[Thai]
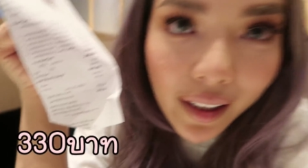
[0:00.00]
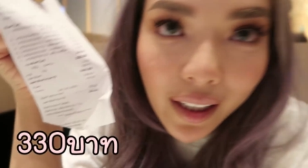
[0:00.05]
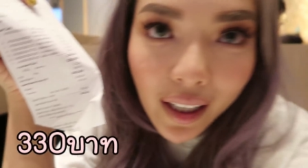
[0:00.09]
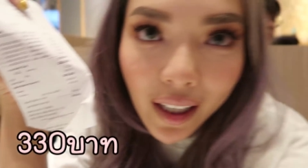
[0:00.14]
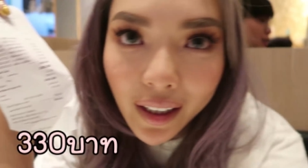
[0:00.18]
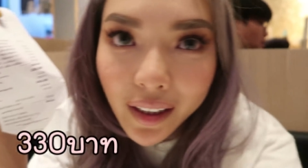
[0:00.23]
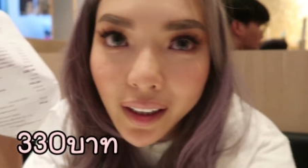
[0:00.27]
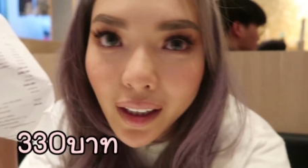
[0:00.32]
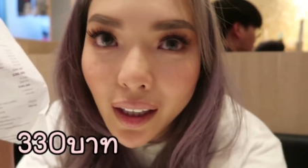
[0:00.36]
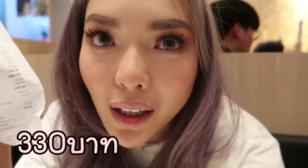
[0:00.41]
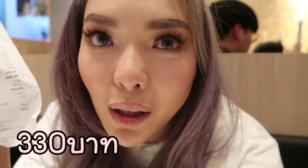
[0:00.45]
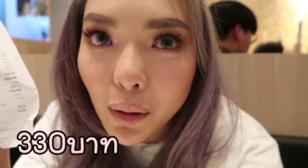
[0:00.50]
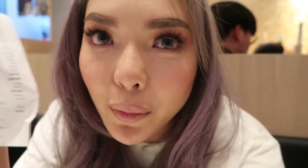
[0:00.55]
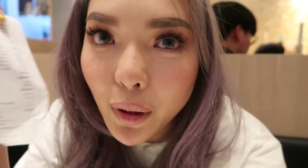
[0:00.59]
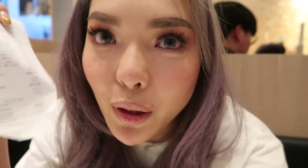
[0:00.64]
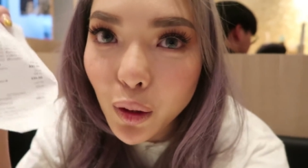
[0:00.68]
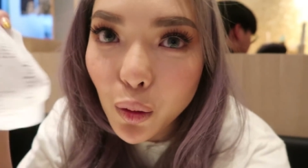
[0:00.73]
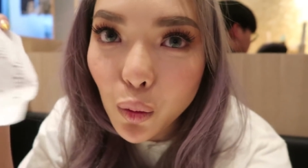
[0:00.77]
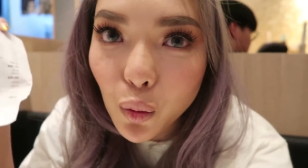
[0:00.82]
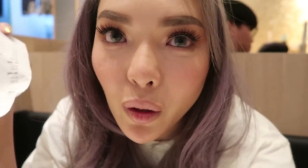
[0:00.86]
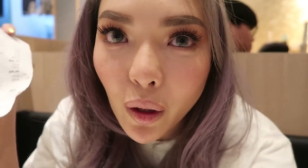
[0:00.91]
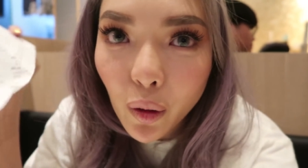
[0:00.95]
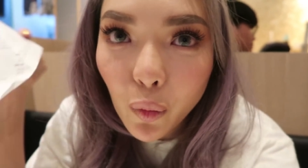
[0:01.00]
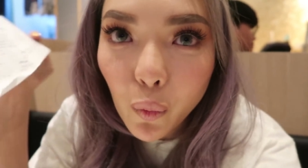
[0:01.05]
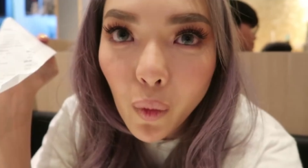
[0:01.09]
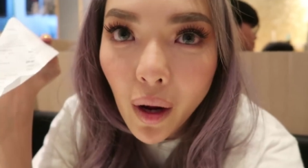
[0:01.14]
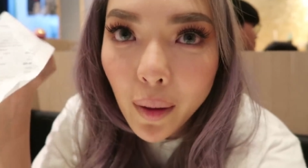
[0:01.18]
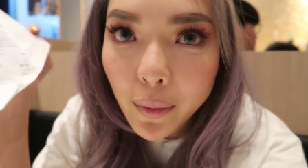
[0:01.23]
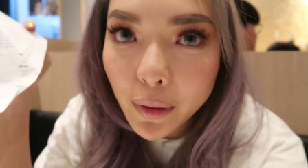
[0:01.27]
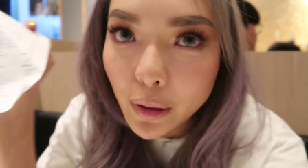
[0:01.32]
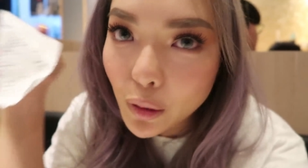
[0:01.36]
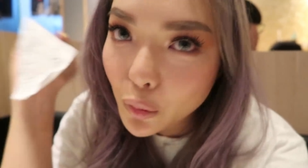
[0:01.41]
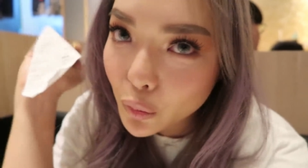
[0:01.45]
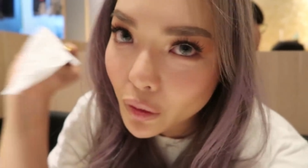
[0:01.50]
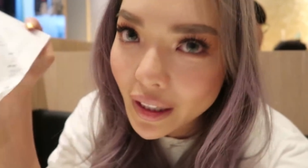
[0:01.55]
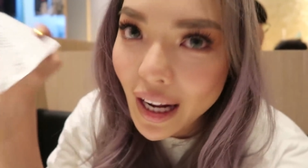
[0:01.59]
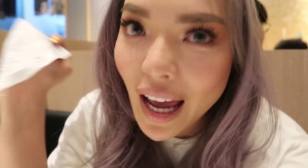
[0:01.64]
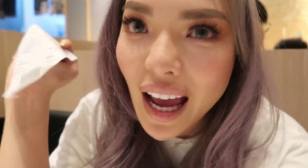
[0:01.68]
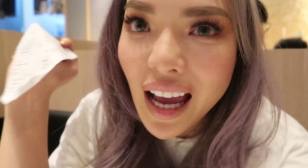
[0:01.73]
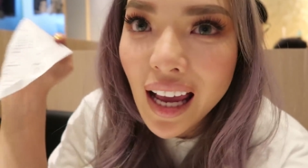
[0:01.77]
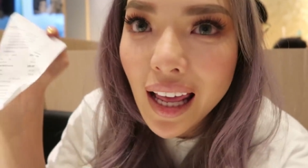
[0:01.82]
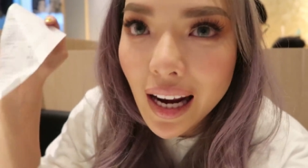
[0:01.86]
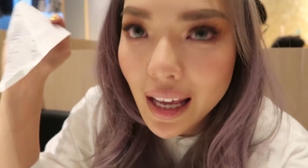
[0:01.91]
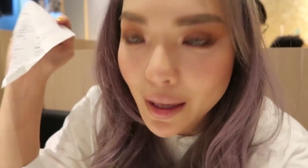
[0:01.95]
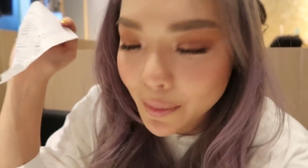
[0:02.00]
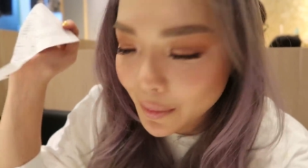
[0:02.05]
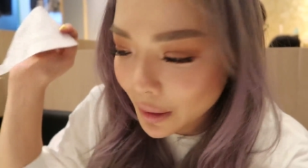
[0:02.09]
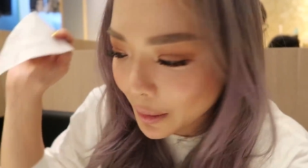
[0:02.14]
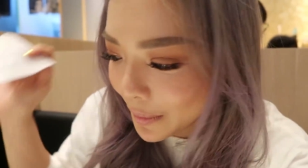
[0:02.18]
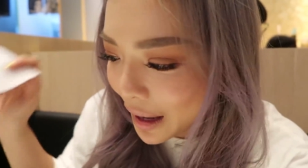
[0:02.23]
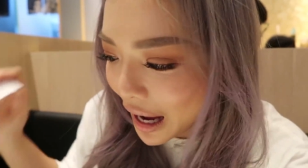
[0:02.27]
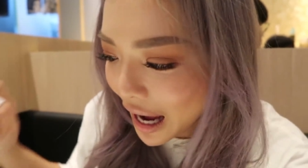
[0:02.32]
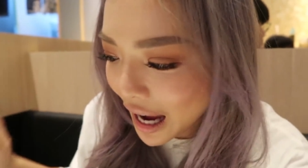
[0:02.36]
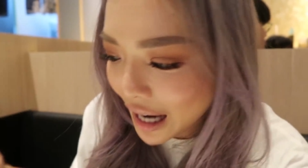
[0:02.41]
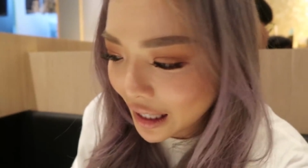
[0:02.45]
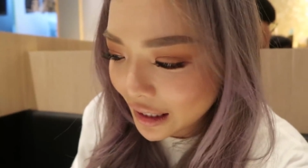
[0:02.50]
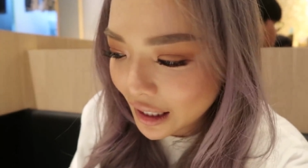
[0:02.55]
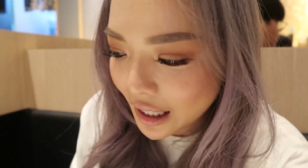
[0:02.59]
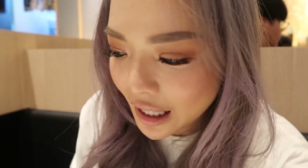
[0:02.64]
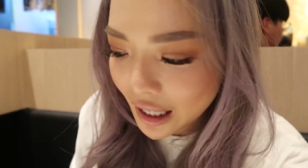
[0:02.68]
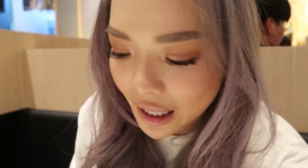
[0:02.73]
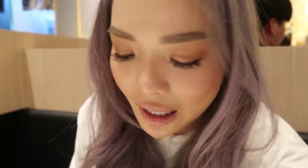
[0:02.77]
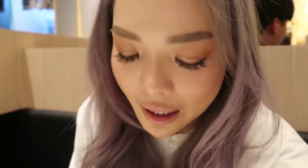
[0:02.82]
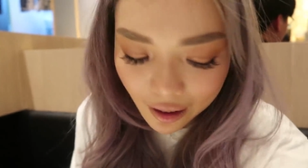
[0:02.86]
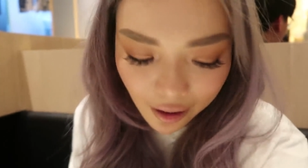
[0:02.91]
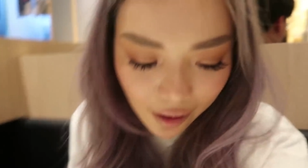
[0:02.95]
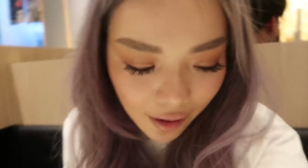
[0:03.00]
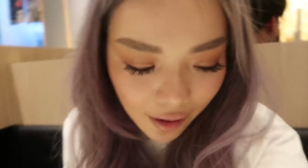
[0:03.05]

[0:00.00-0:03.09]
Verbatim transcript: ทนะเดี๋ยวเรามาดูกันว่าพี่นุ่นได้อะไรมาบ้างนะคะ